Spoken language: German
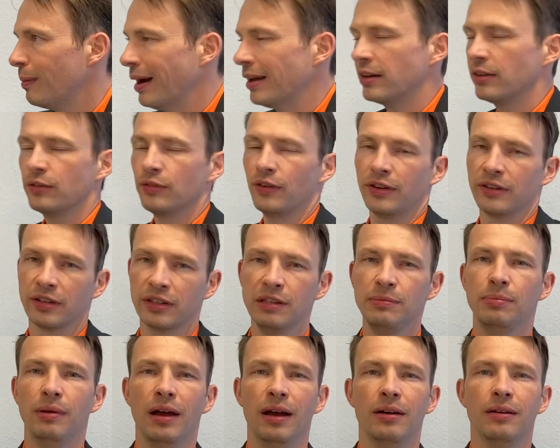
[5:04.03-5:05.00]
meinen
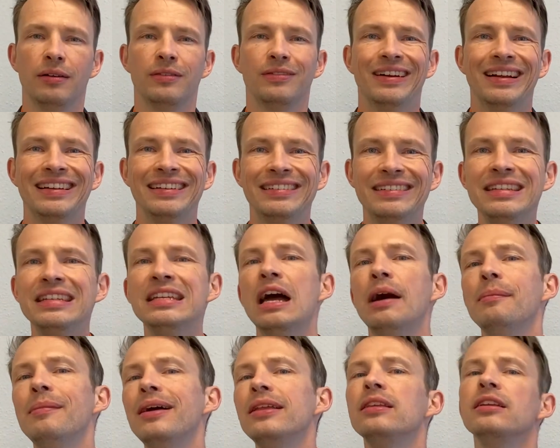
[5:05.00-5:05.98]
Vertriebler, weil die
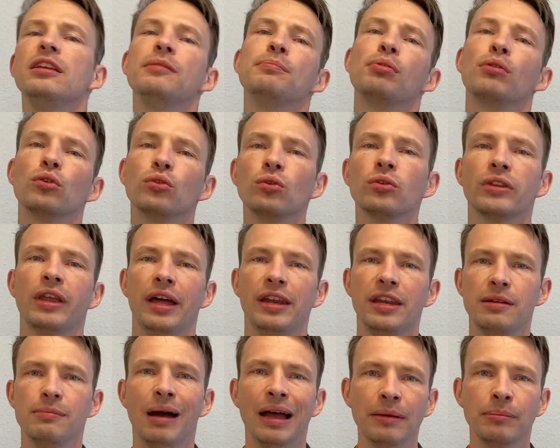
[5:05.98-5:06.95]
am Ende die Produkte
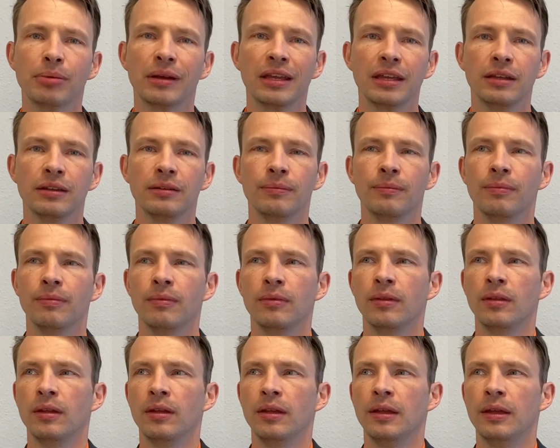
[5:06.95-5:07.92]
an den Mann bringen,
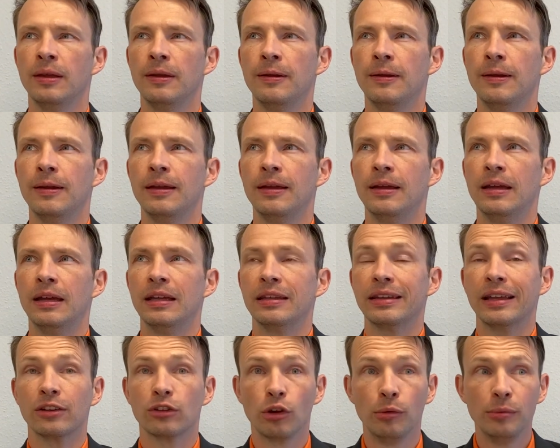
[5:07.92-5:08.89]

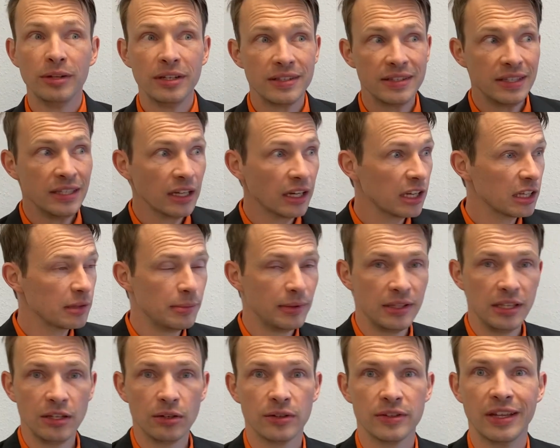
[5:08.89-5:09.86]
dann kommuniziere ich
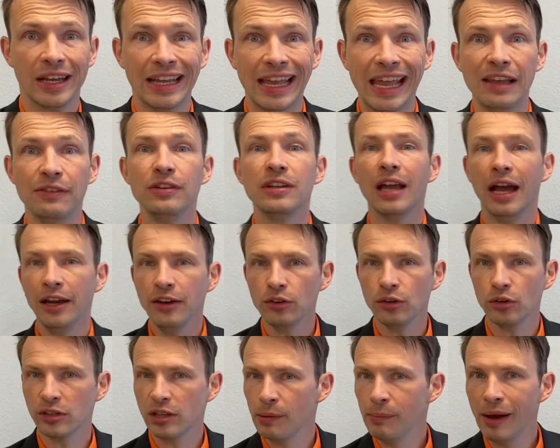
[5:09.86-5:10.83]
mit ihnen und sage, hey, wie kann
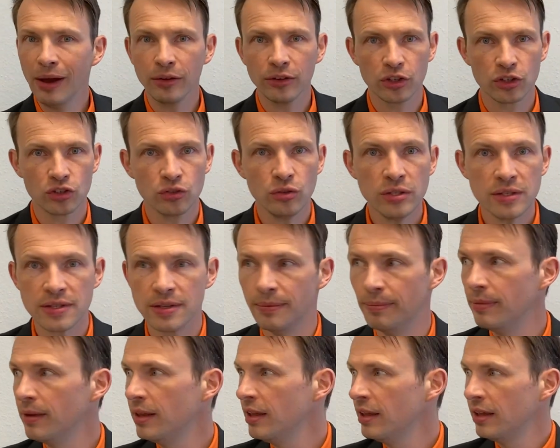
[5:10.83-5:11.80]
ich euch dabei
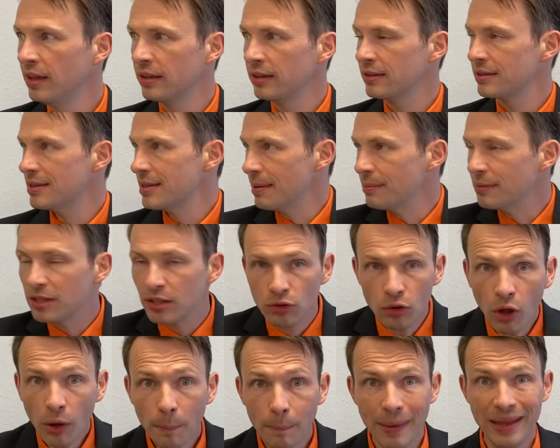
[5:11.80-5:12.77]
unterstützen, damit ihr
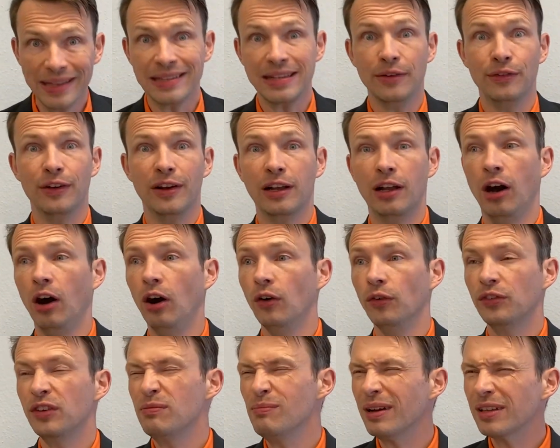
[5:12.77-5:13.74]
noch besser
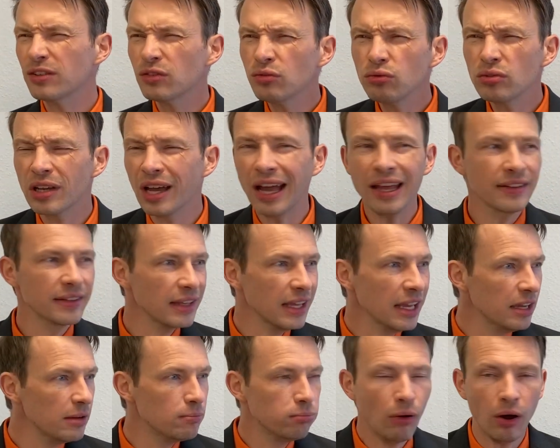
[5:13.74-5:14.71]
verkauft? Ihr macht so krass,
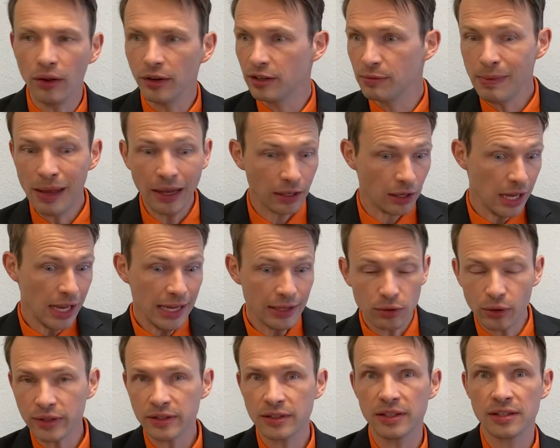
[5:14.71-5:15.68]
ey, boah, und ich merke, ey,
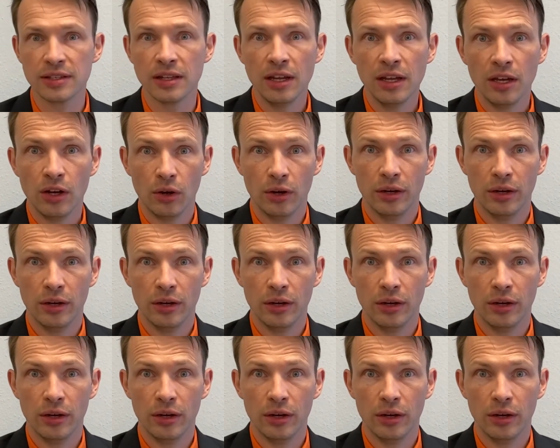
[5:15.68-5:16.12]
du hast jetzt